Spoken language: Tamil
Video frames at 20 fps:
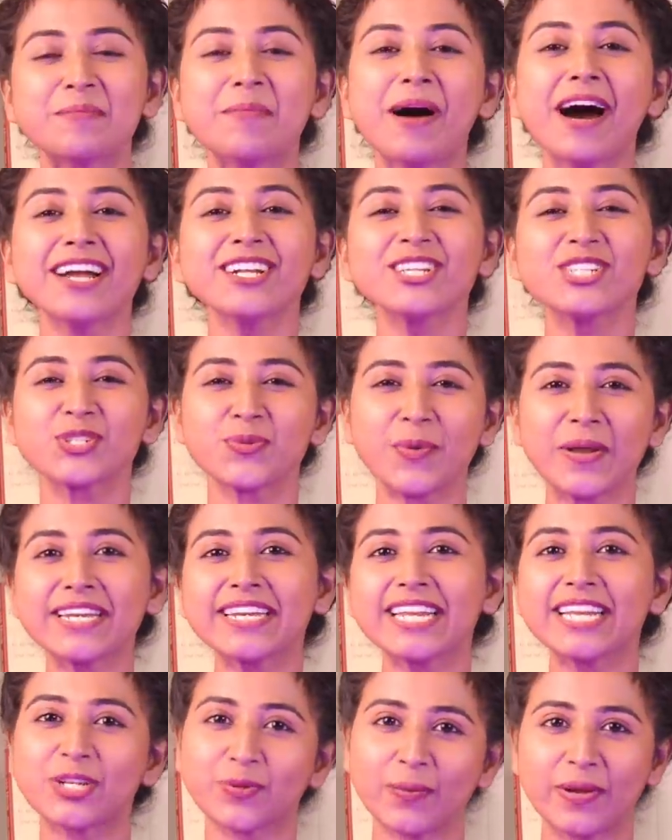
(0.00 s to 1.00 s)
இந்த மார்ச்
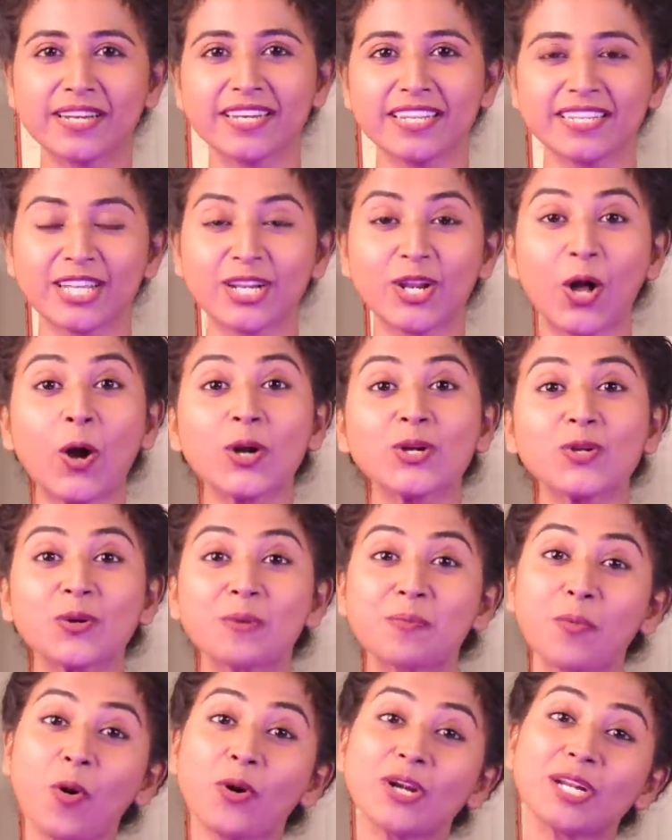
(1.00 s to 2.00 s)
டுவெண்ட்டி டுவெண்ட்டி இந்த
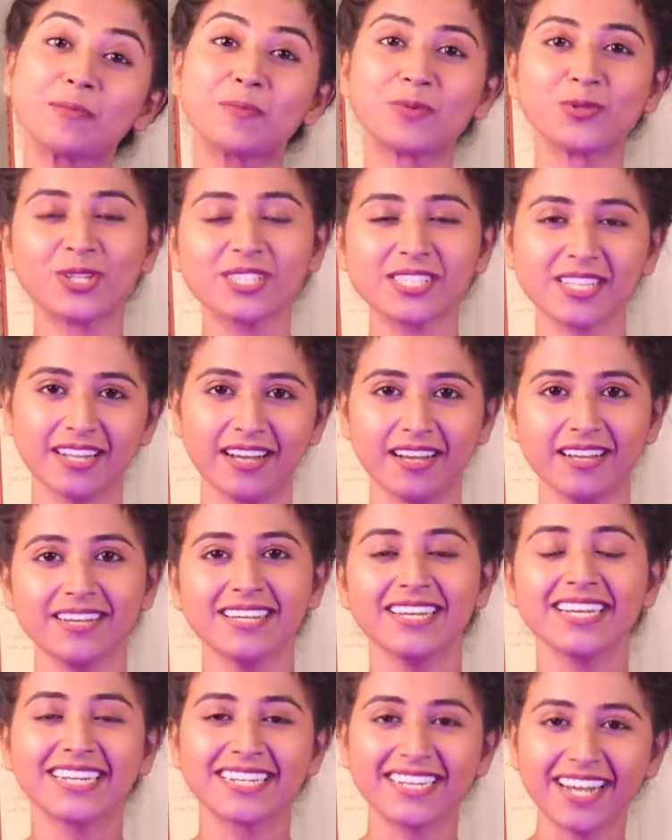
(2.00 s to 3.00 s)
லாக்டவுன் போட்டு புதுசில்
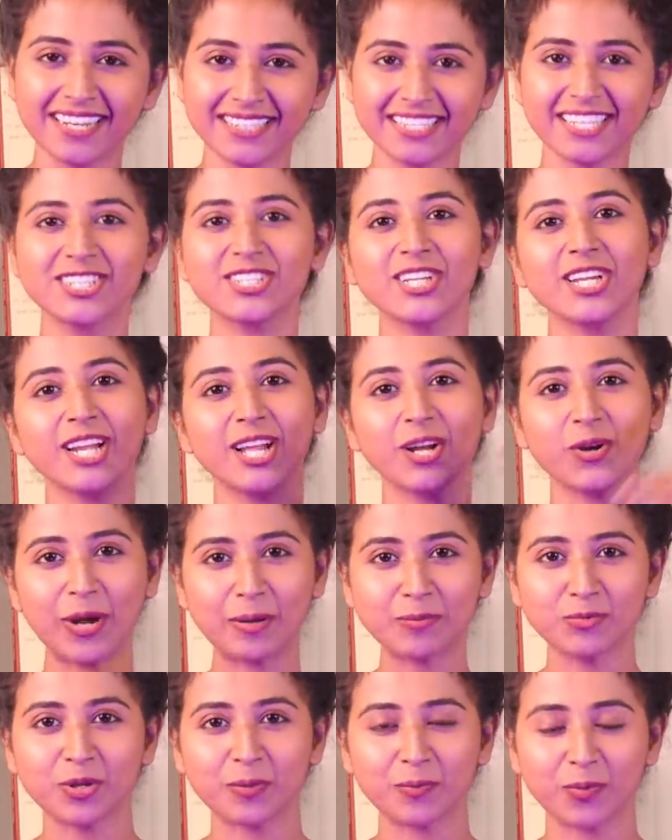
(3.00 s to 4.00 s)
நான் தற்செயலாக
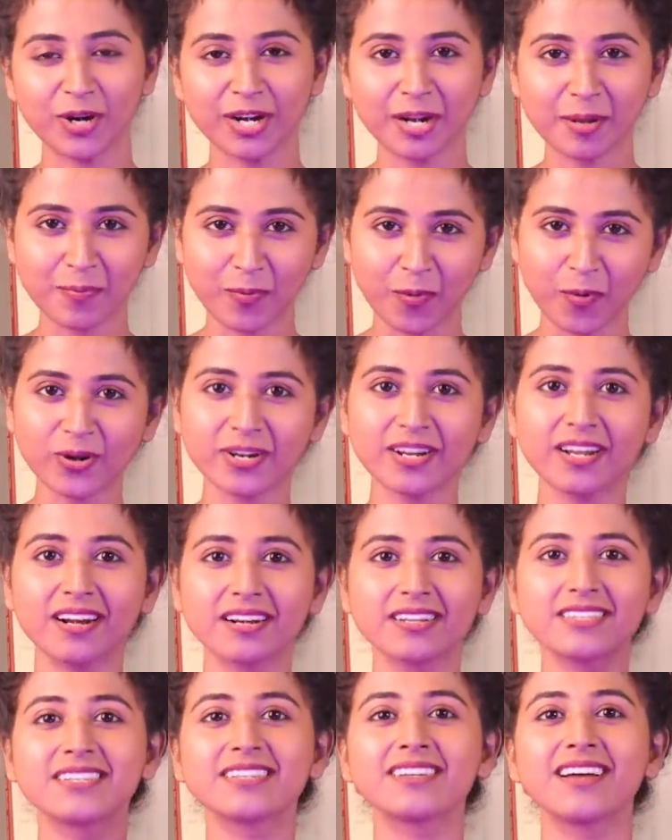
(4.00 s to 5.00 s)
கோயம்புத்தூர் போகிறேன் நான் போன
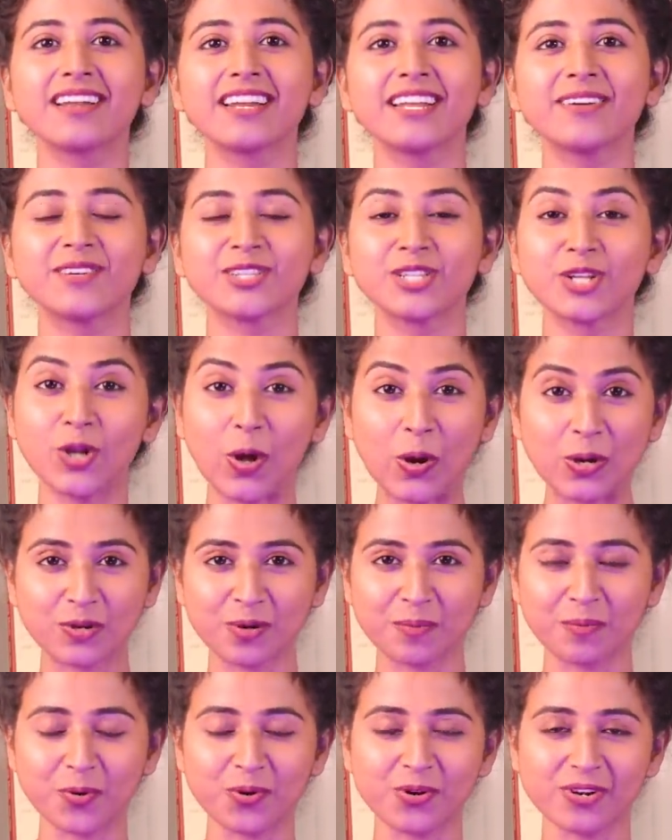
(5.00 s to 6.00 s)
அடுத்த நாளே வந்து
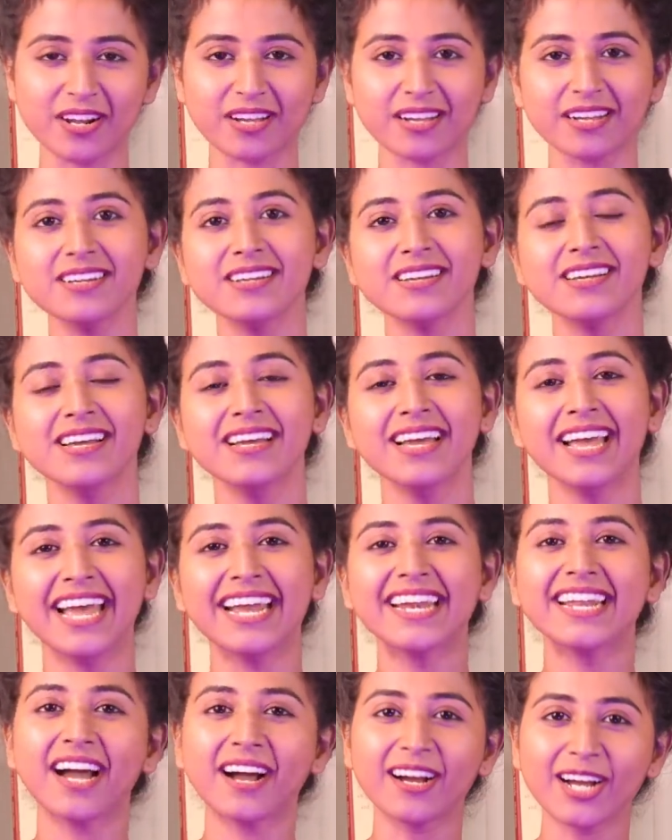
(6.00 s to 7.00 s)
லாக்டவுன் போடுறாங்க
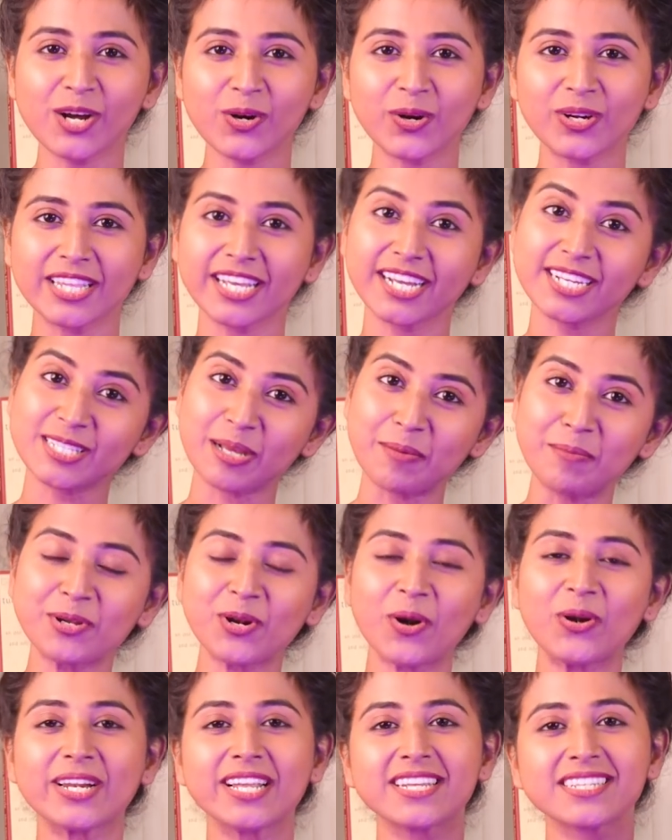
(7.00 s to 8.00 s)
என்னை அக்கா குழந்தைங்க
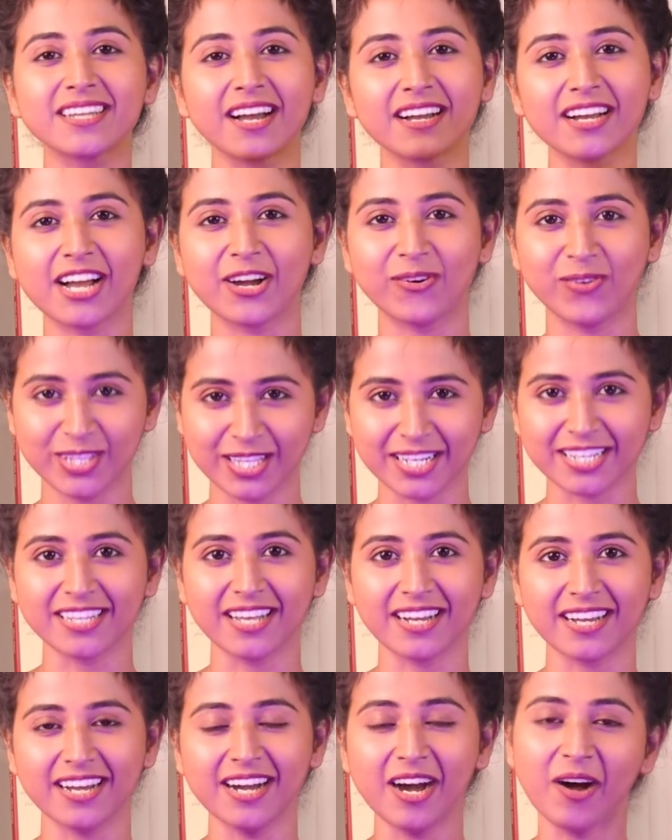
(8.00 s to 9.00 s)
சம்மர் ஹாலிடேஸ்க்காக அங்கே
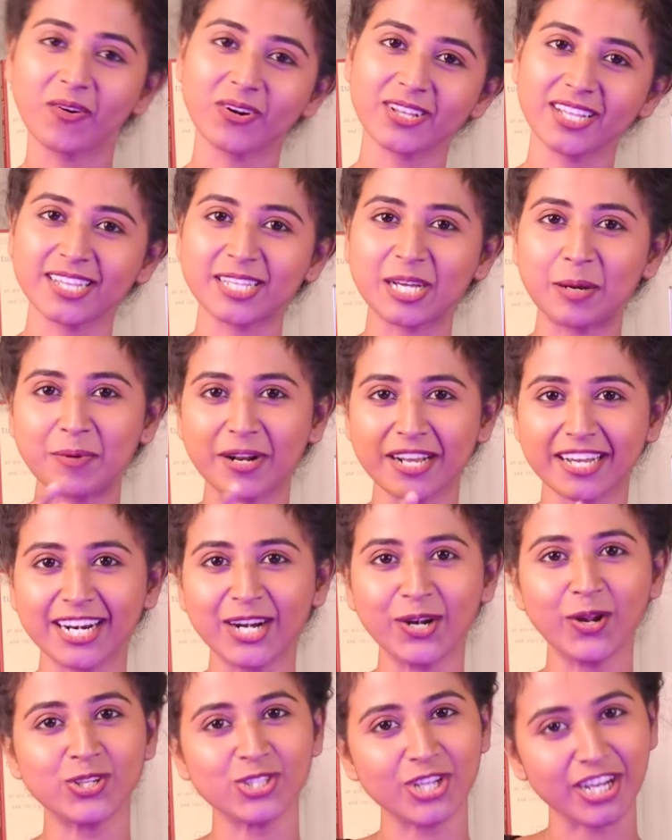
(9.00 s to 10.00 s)
வந்திருந்தாங்க அவ்வளோதான் அதுக்கப்புறம்
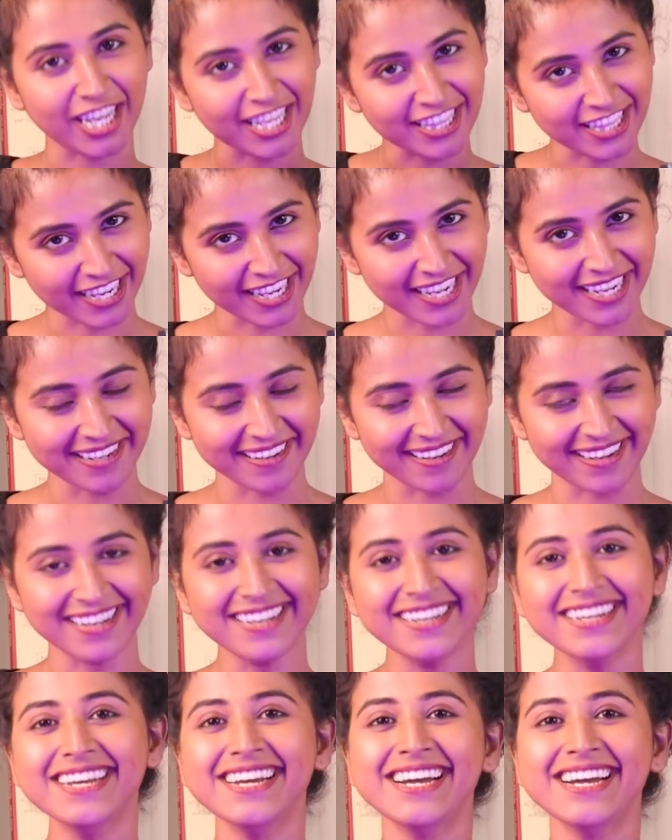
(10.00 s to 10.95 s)
அங்கே ரெண்டு வருஷம் அங்கேயே தங்கிட்டாங்க